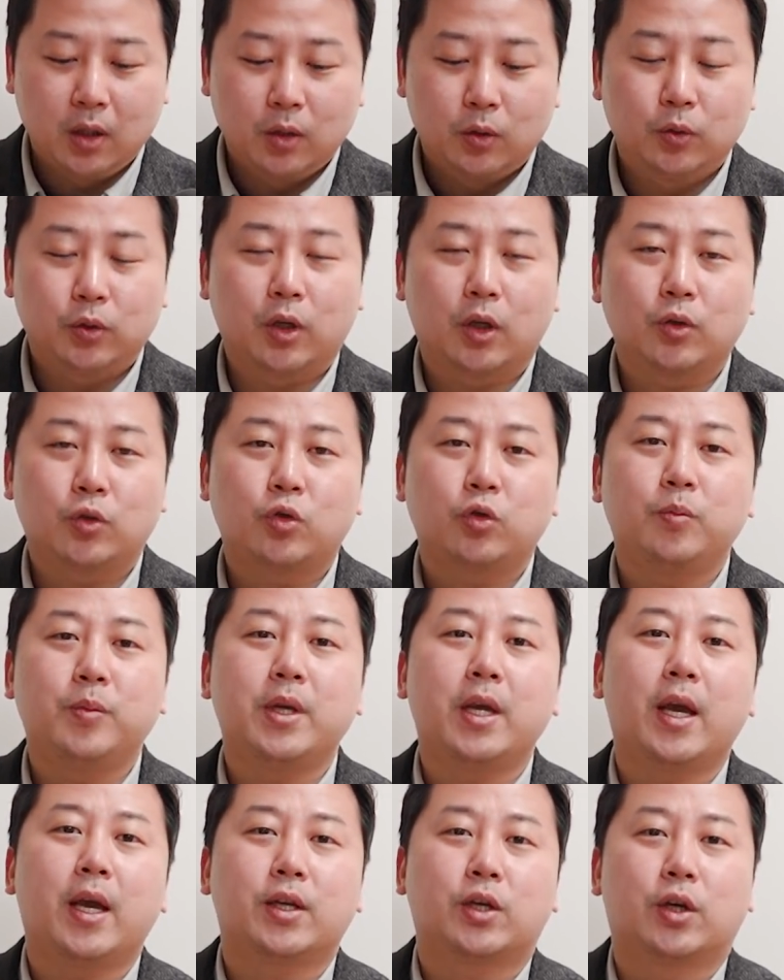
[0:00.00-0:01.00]
우선
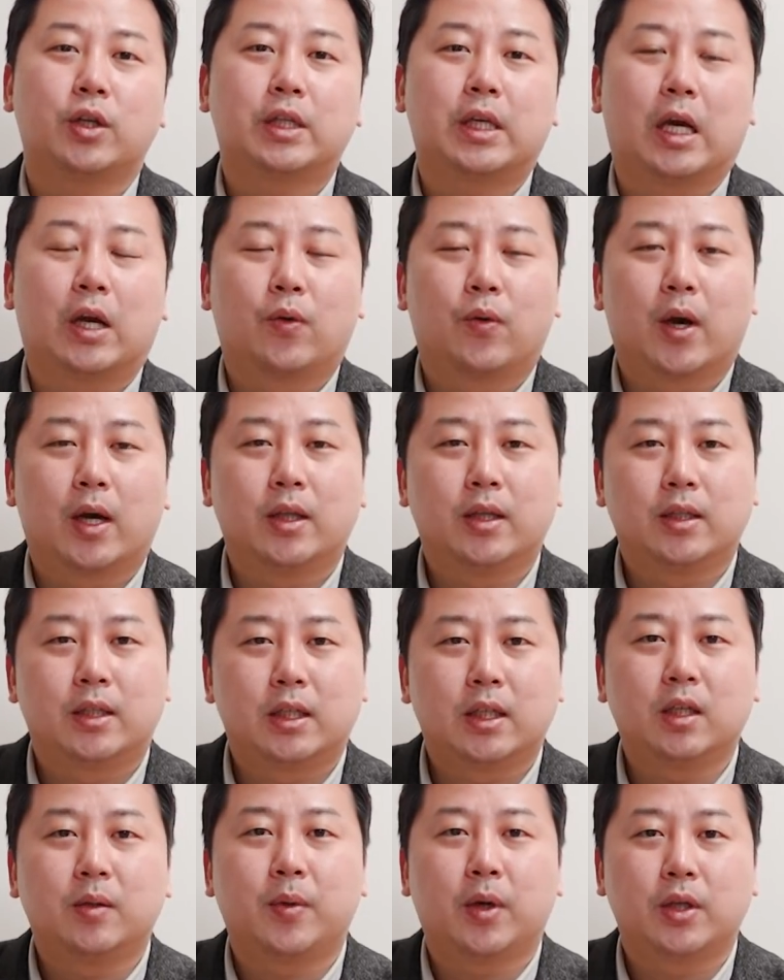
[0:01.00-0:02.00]
추미애 전 장관은
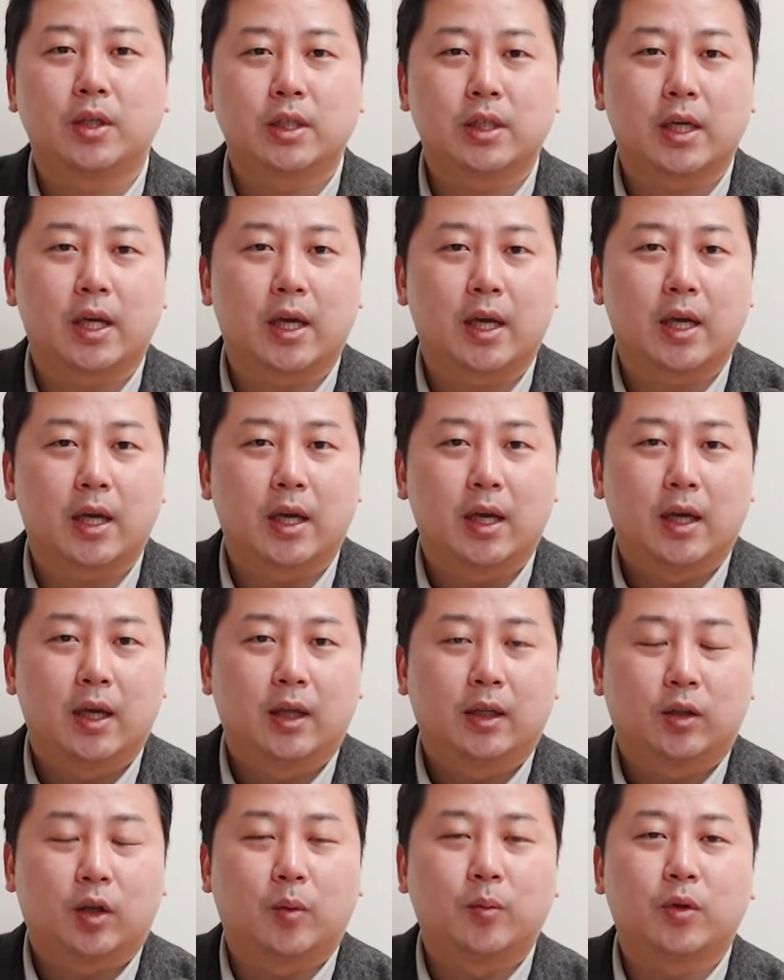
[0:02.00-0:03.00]
지금 현재
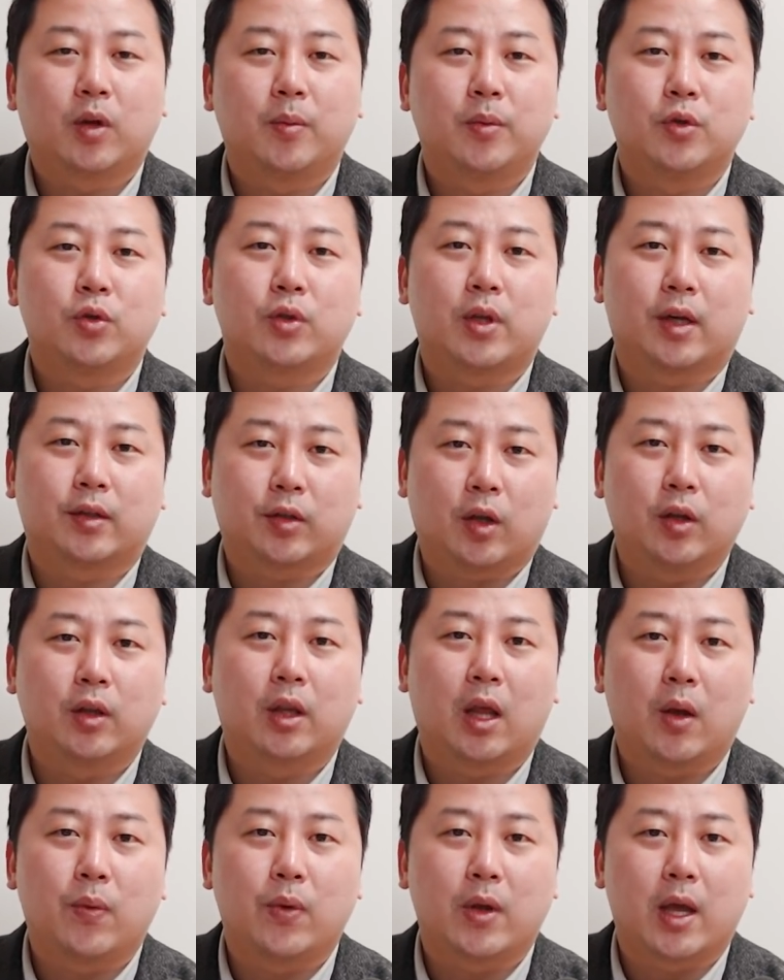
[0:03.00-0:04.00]
더불어민주당
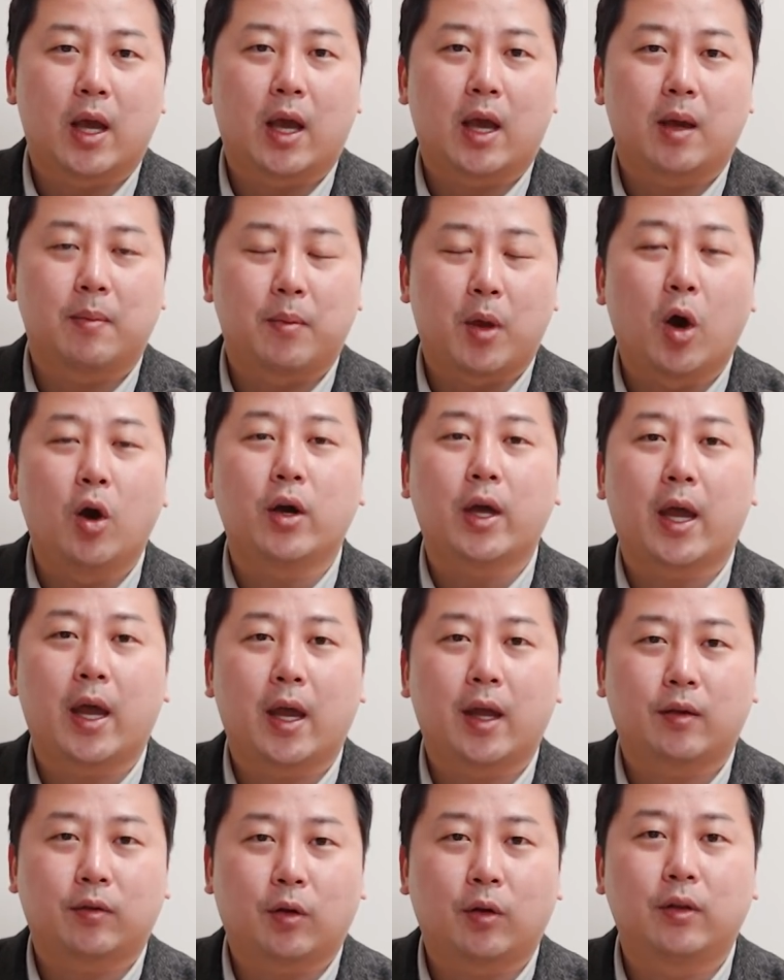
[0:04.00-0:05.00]
선대위의
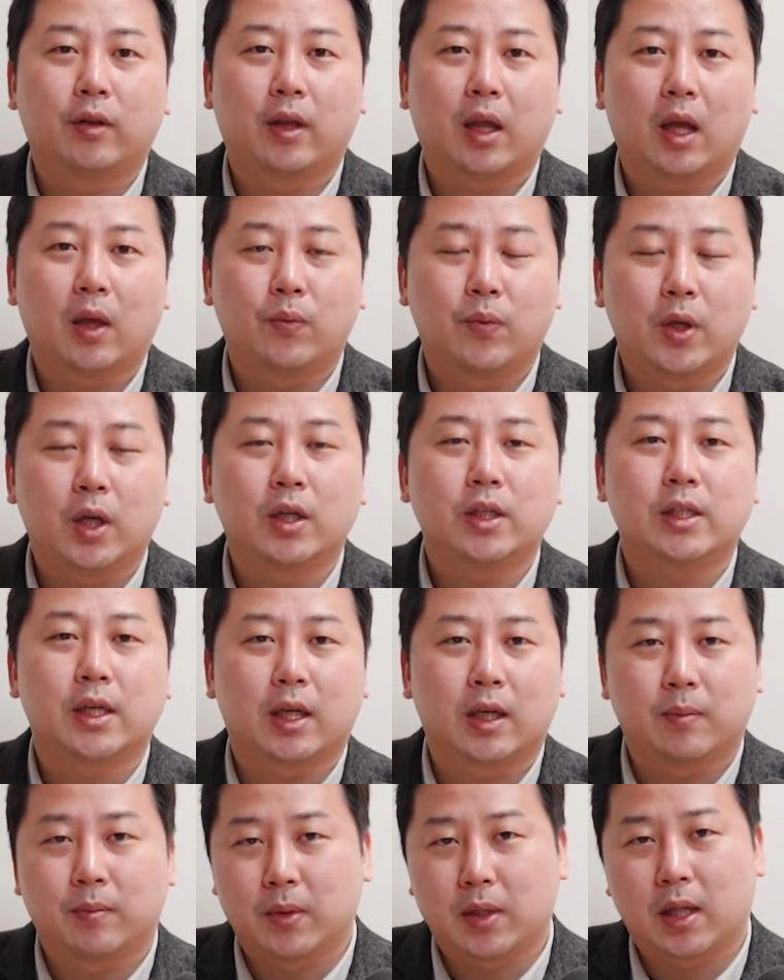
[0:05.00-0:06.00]
명예
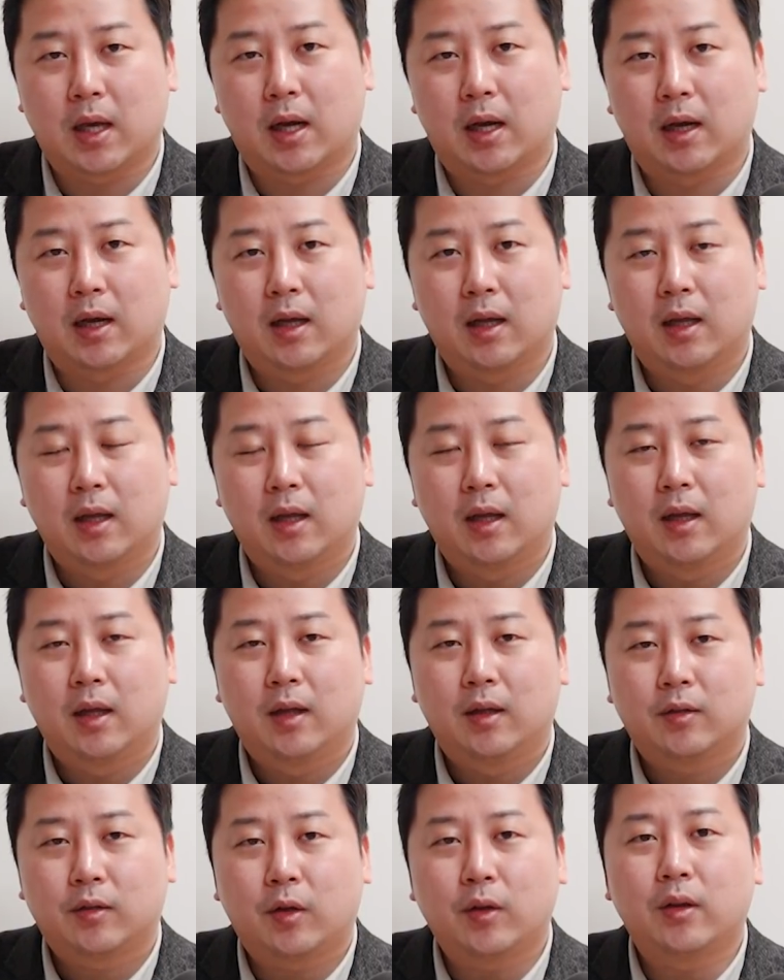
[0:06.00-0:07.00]
선대위원장입니다.
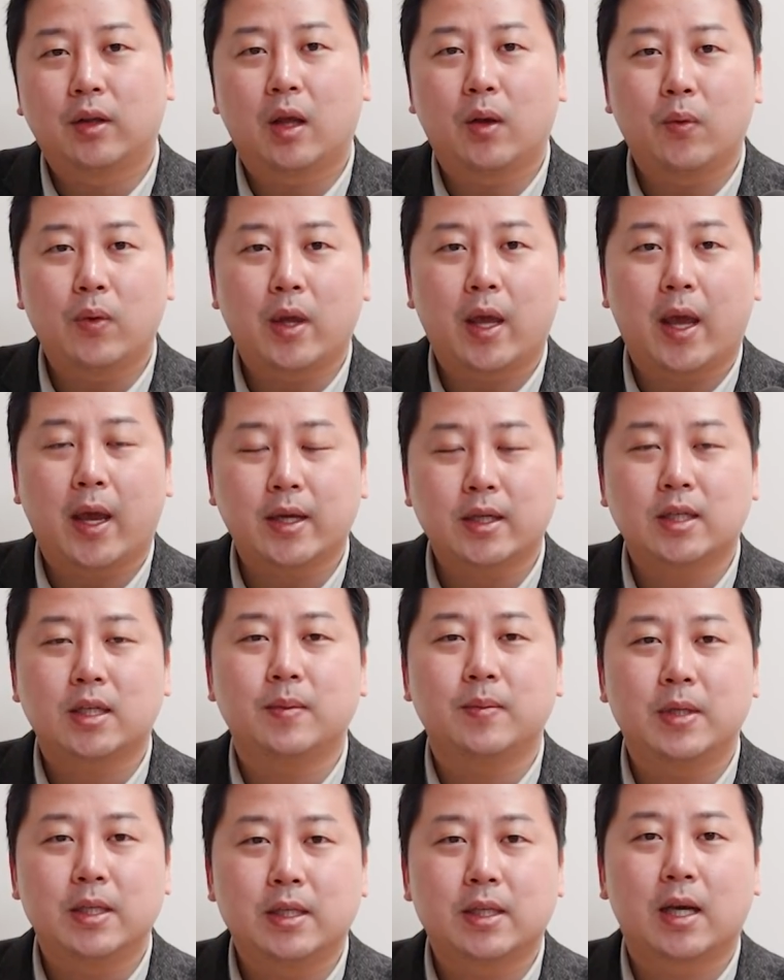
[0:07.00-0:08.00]
선대위의
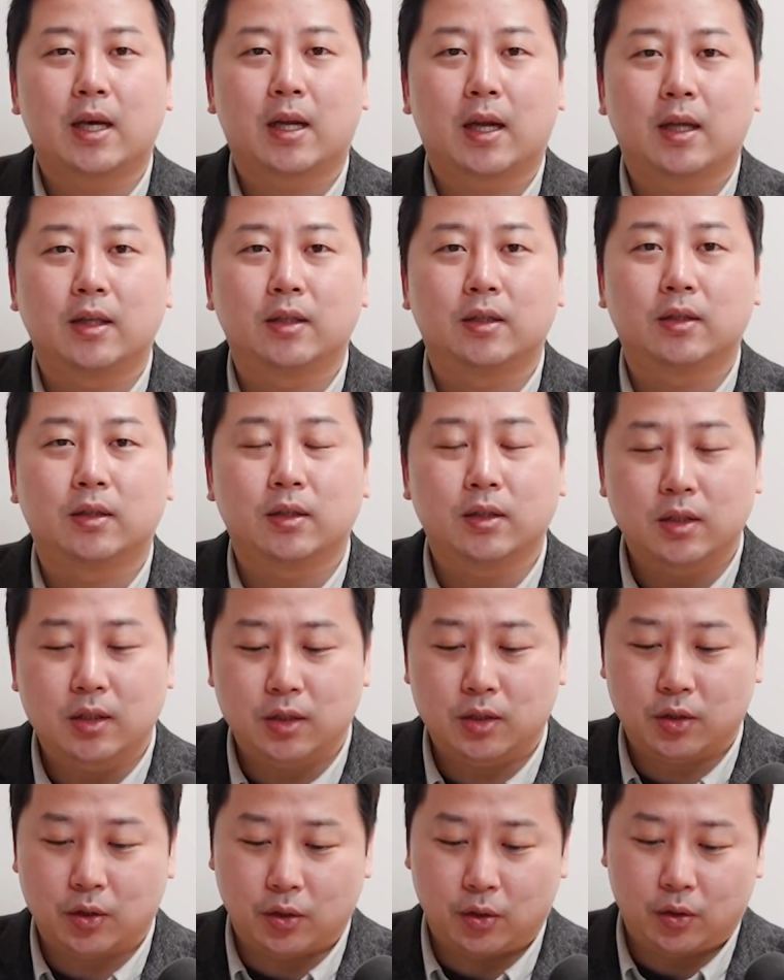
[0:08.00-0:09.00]
핵심 인사라는
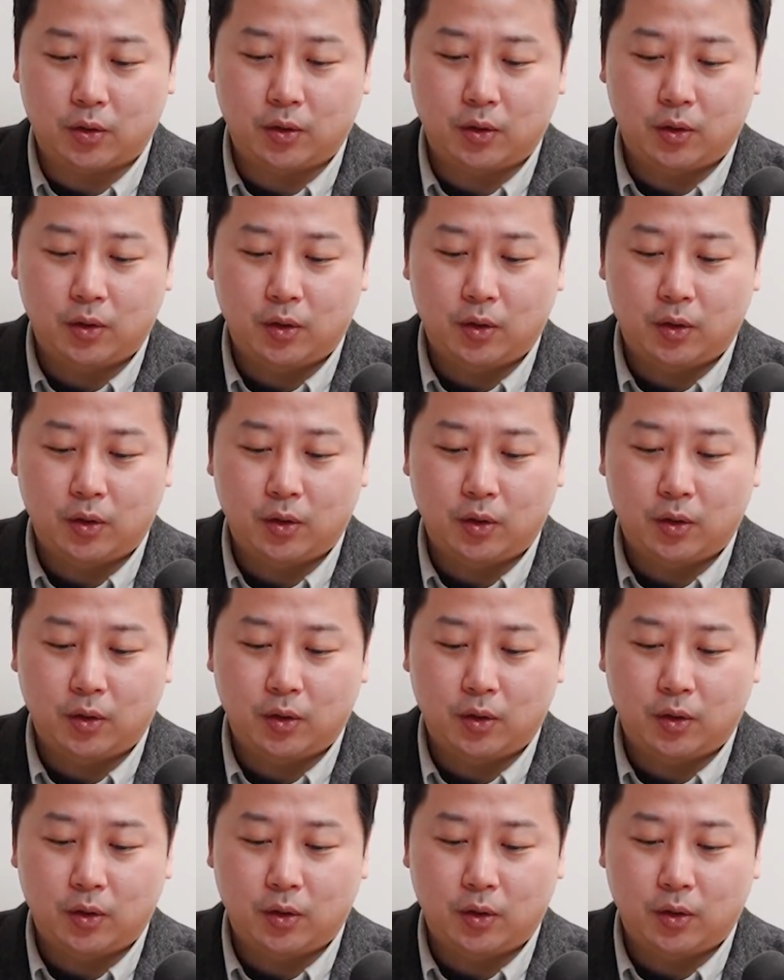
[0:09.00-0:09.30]
뜻이죠.